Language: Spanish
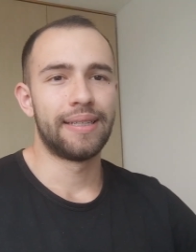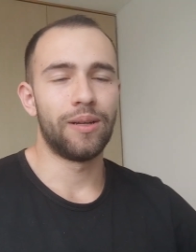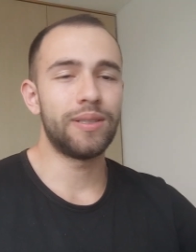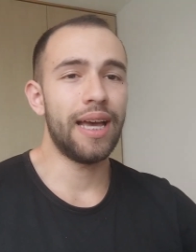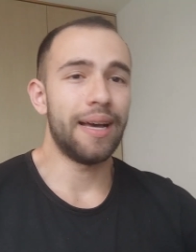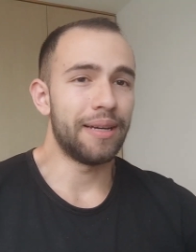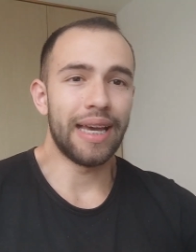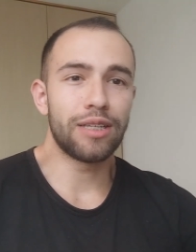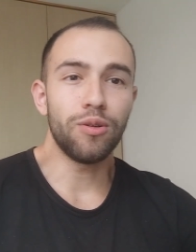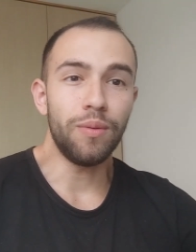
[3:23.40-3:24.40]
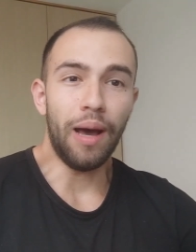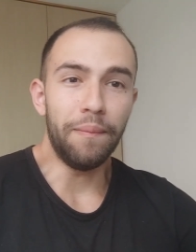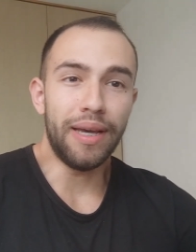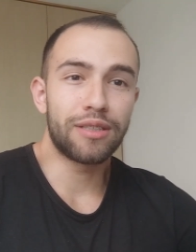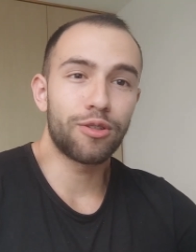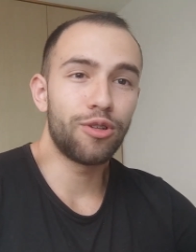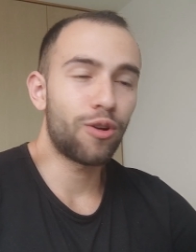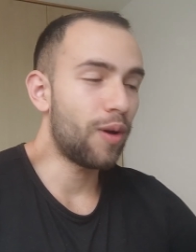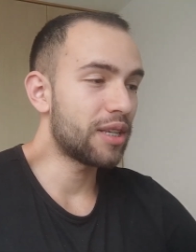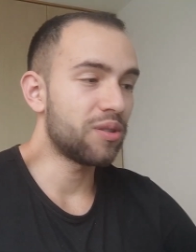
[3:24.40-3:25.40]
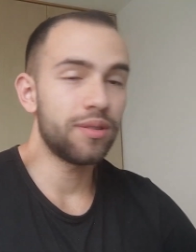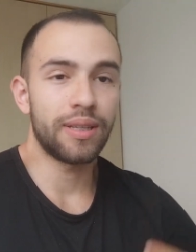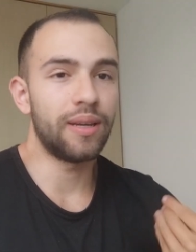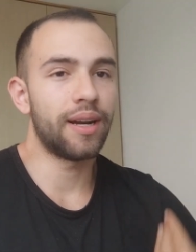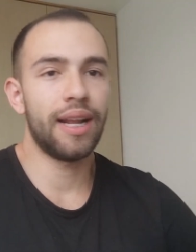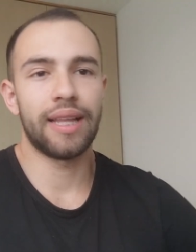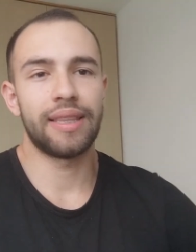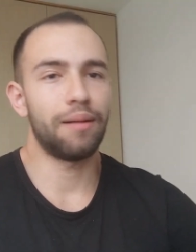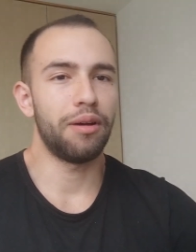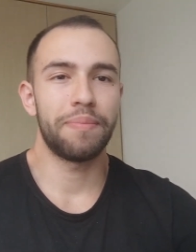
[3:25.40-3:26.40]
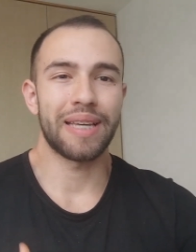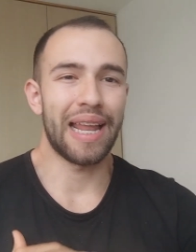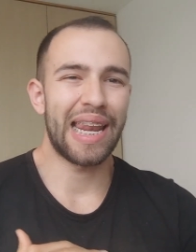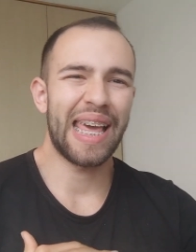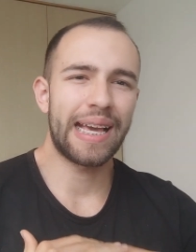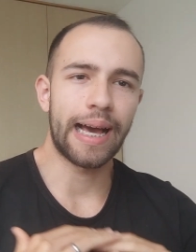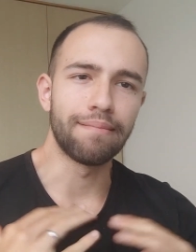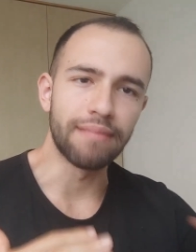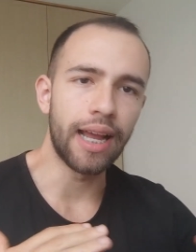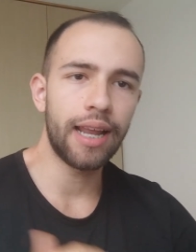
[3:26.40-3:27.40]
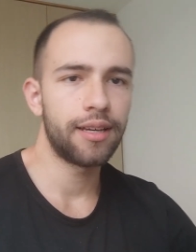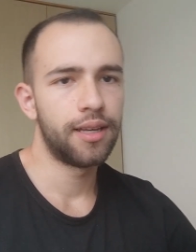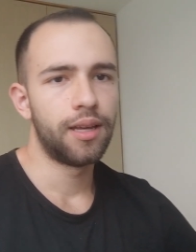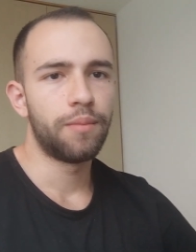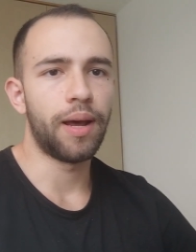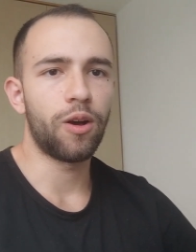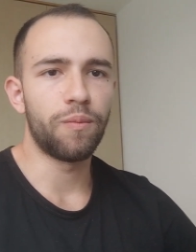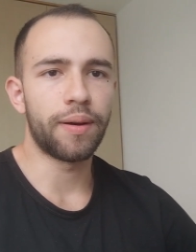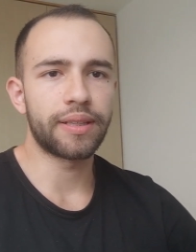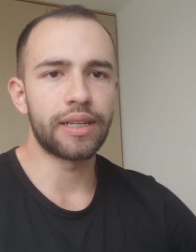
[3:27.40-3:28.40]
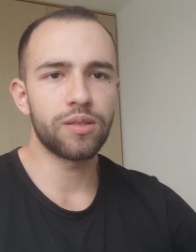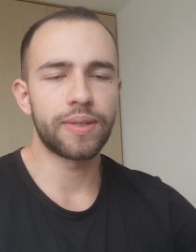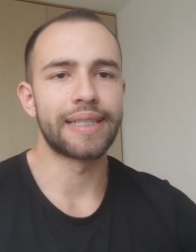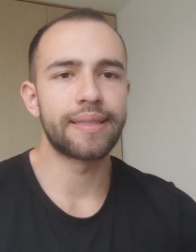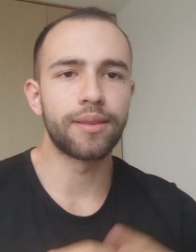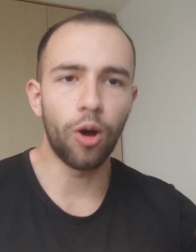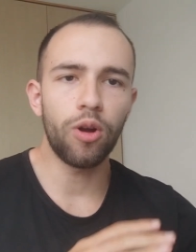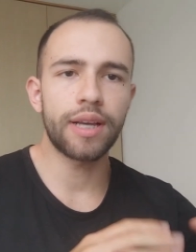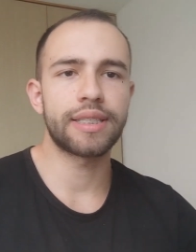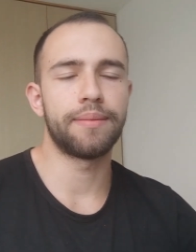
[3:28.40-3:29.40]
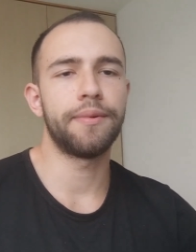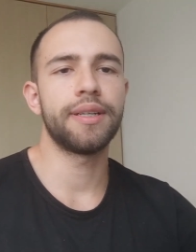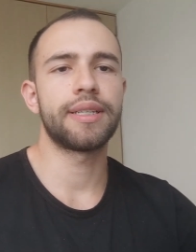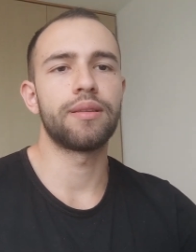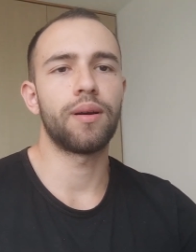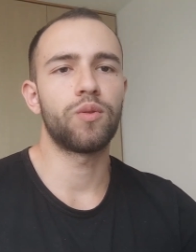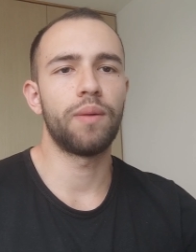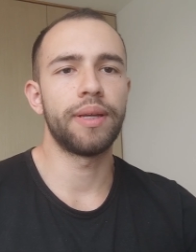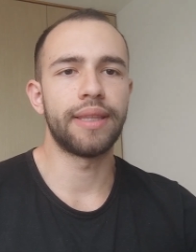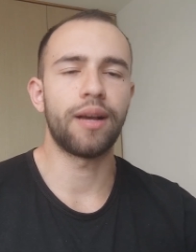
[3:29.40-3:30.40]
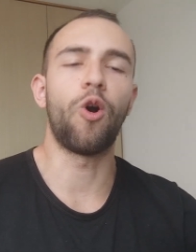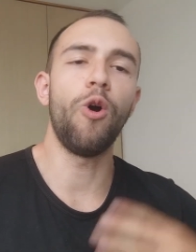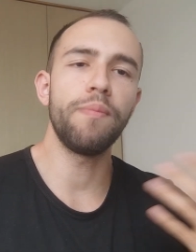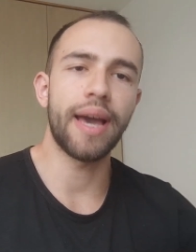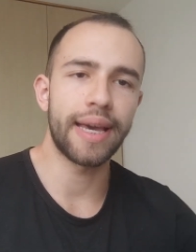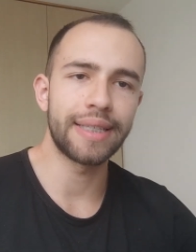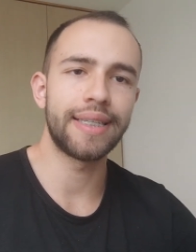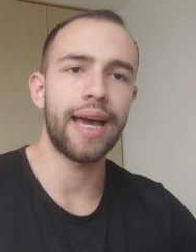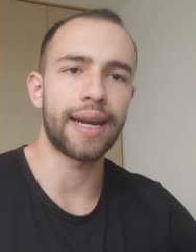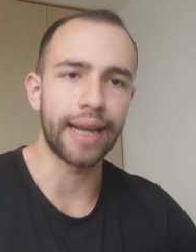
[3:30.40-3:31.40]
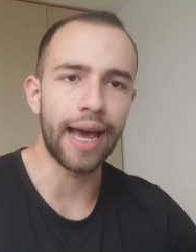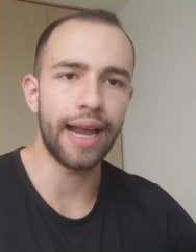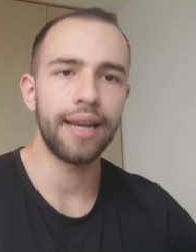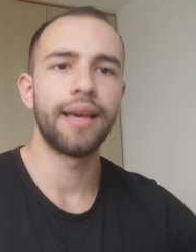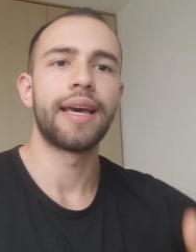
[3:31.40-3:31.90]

O sea, eso me destruyó el corazón y de ahora en adelante vamos a empezar a darle candela para compartir a ustedes todo lo que estamos haciendo actualmente con mi agencia real,